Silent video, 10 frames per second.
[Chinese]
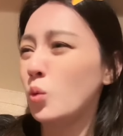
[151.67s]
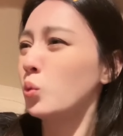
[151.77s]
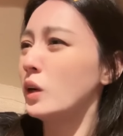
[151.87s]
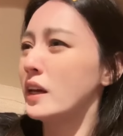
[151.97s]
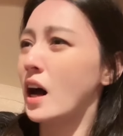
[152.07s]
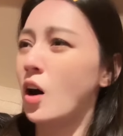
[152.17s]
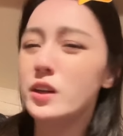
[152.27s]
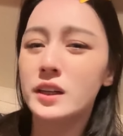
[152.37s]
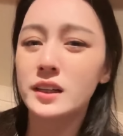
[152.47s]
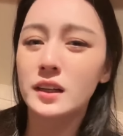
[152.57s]
无聊，
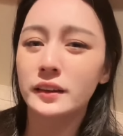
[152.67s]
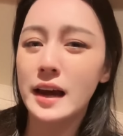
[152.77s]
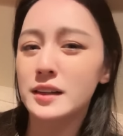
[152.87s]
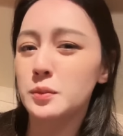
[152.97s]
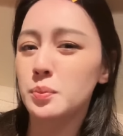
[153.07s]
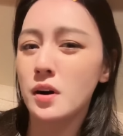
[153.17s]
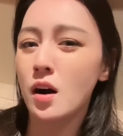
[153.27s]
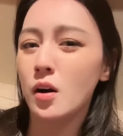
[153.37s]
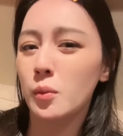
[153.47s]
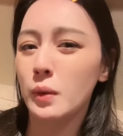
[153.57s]
一个人呆着不
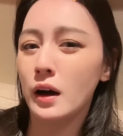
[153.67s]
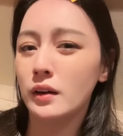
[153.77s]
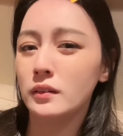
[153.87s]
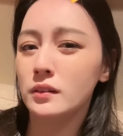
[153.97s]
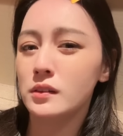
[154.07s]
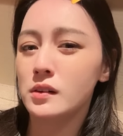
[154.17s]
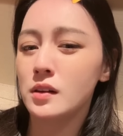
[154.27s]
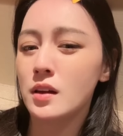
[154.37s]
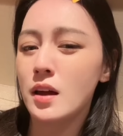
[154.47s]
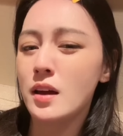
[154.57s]
好吗？
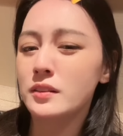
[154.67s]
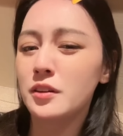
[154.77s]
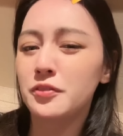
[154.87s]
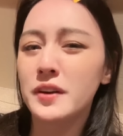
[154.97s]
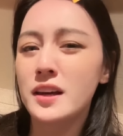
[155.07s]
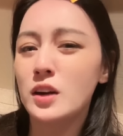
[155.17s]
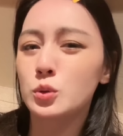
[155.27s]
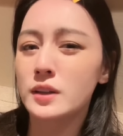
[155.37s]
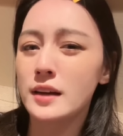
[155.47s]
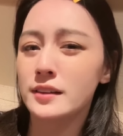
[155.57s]
那非要
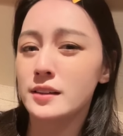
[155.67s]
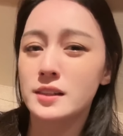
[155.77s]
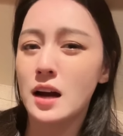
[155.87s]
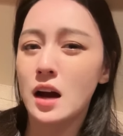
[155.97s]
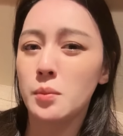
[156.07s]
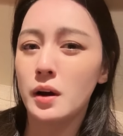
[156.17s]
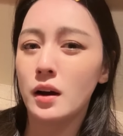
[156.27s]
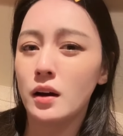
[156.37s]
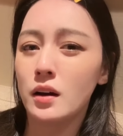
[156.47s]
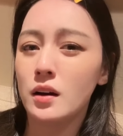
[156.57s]
去干点啥
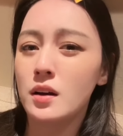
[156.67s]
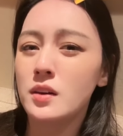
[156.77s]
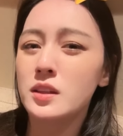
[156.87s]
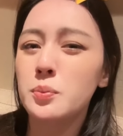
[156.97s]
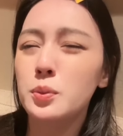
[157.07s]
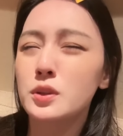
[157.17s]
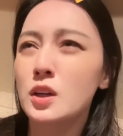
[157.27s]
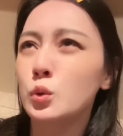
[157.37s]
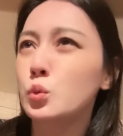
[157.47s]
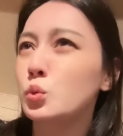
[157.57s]
吗？你不知
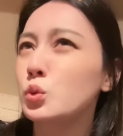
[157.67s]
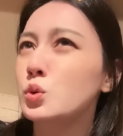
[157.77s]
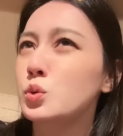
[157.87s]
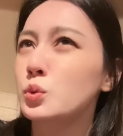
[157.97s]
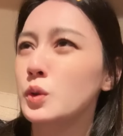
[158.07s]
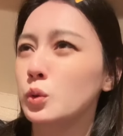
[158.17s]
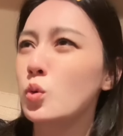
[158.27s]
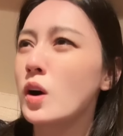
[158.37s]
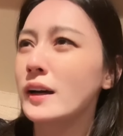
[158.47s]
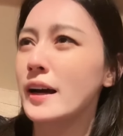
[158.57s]
道独处有
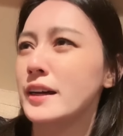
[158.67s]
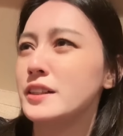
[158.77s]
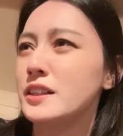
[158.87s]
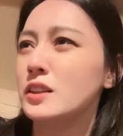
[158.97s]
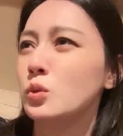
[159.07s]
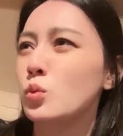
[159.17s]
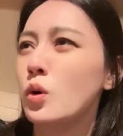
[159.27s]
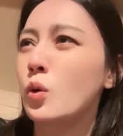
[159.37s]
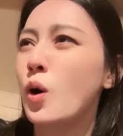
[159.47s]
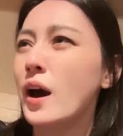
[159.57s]
多开心、多
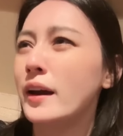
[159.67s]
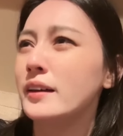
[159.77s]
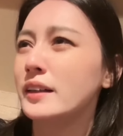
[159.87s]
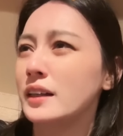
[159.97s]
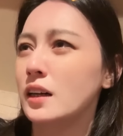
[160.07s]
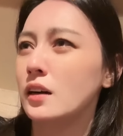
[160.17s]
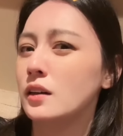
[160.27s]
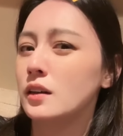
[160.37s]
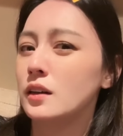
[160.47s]
快乐，